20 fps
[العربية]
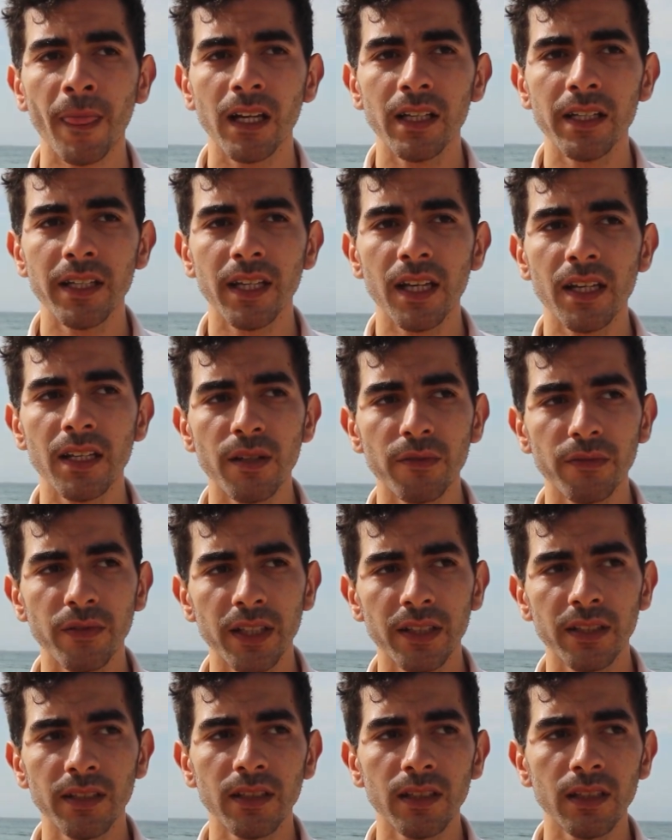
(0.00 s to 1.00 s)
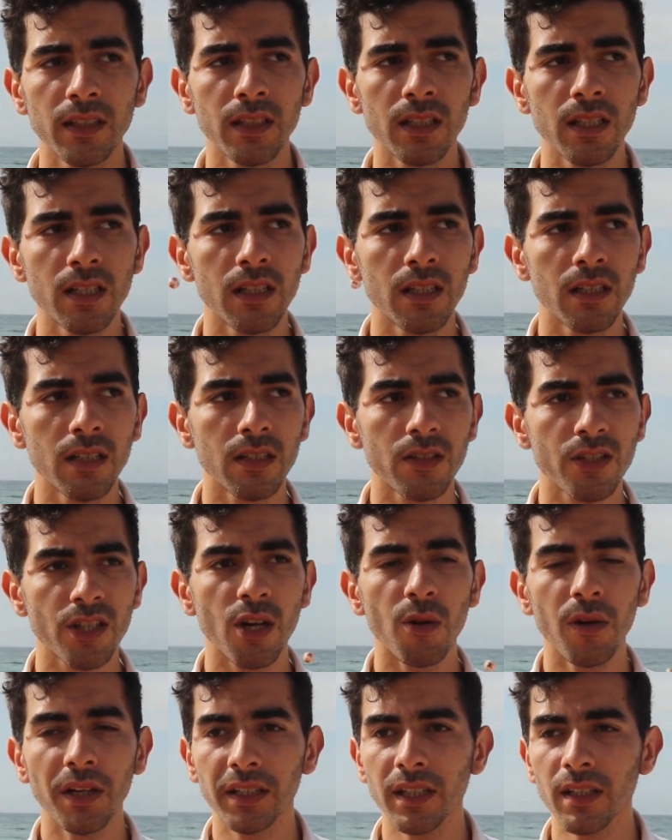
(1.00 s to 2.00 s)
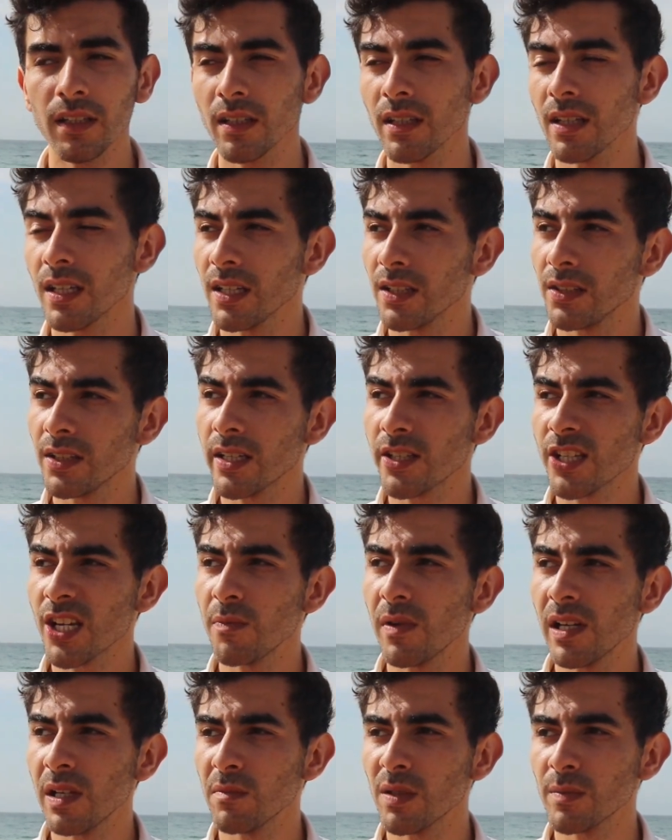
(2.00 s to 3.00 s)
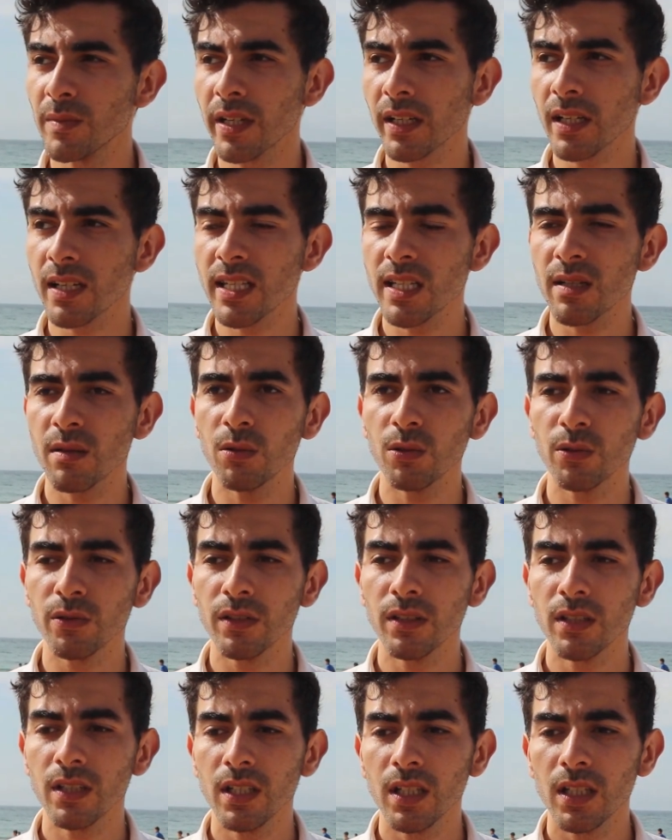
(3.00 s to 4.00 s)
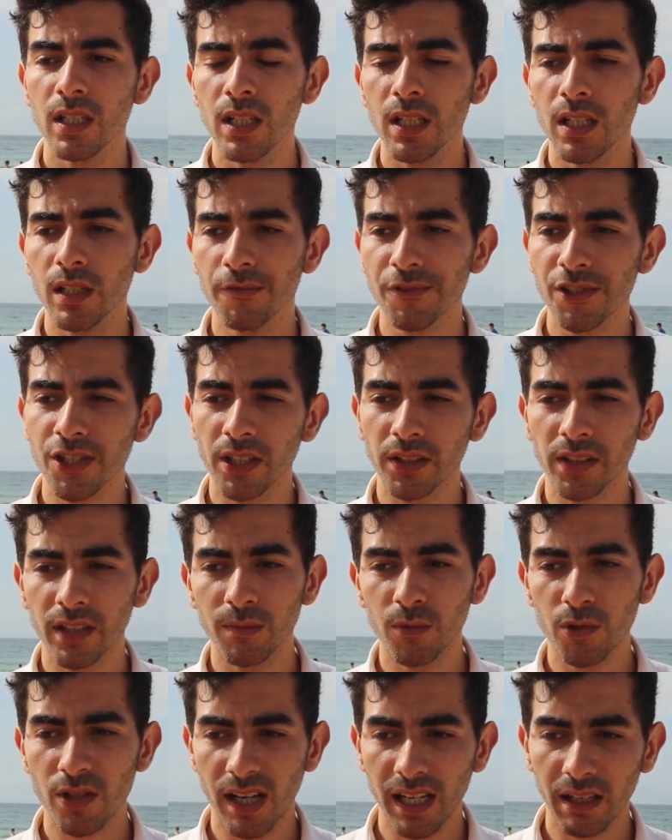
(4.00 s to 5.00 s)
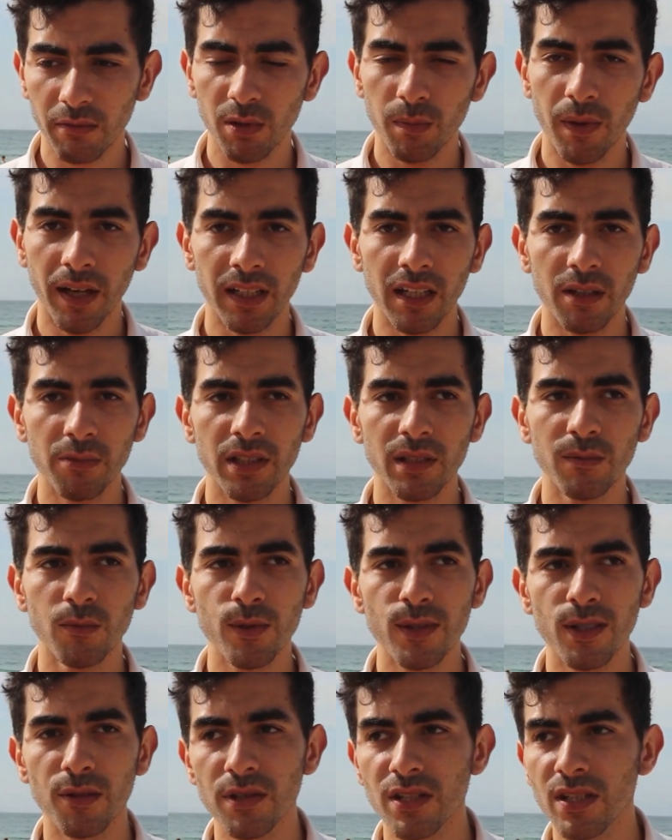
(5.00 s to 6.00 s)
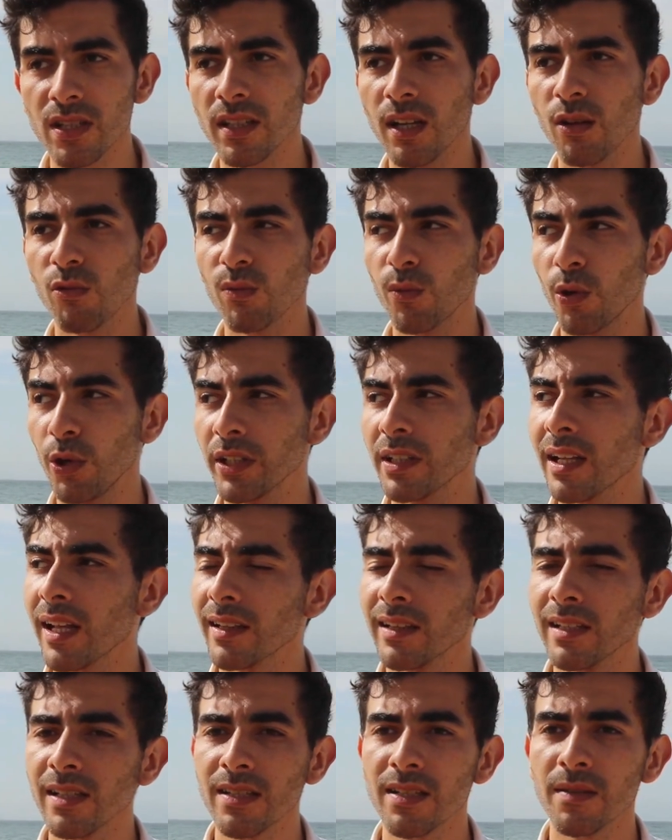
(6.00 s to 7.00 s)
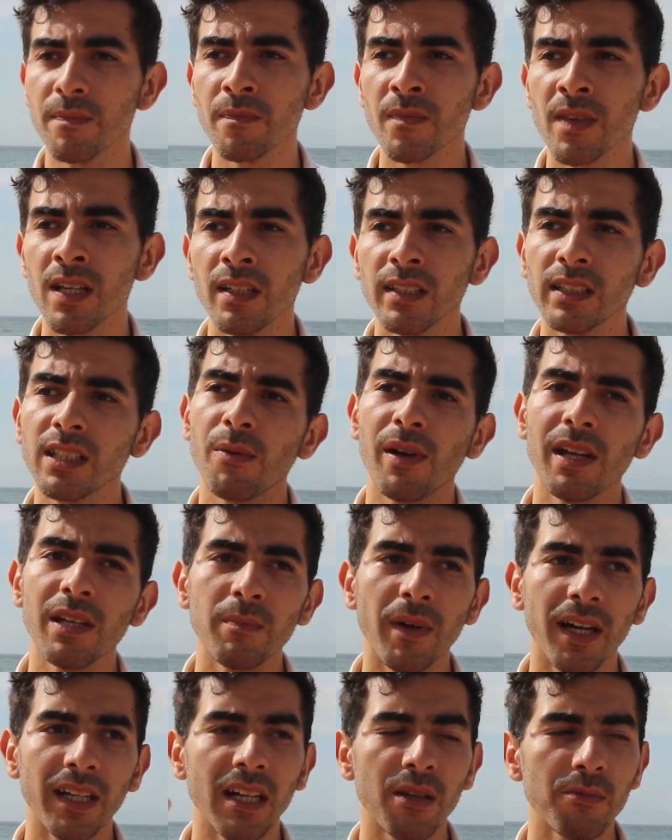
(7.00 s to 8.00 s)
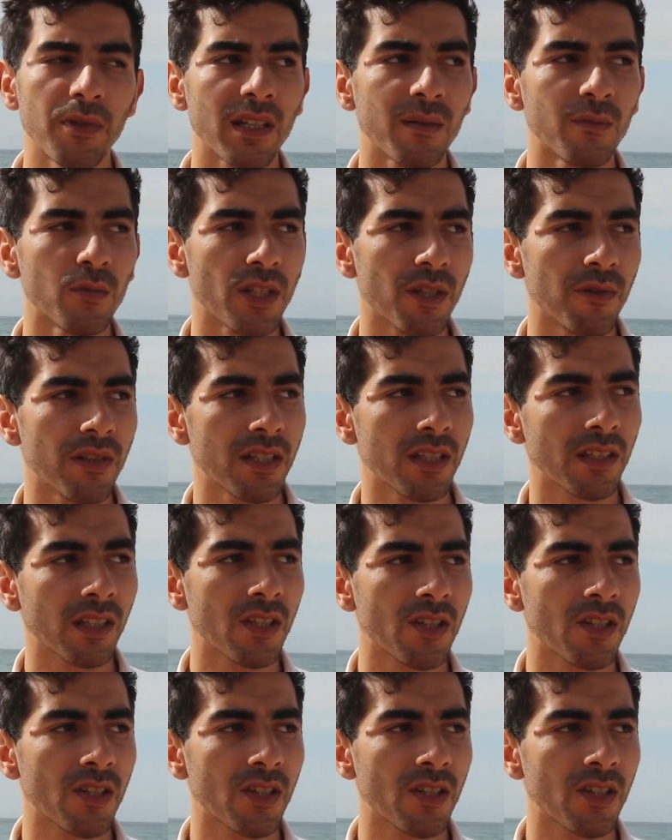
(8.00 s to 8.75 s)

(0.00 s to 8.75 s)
اللي كاينه في الشواطئ ديال شمال المملكه سواء آه، في الشاطئ المتعلق بالبحر الابيض المتوسط او المحيط الاطلسي طبعا البحر الابيض المتوسط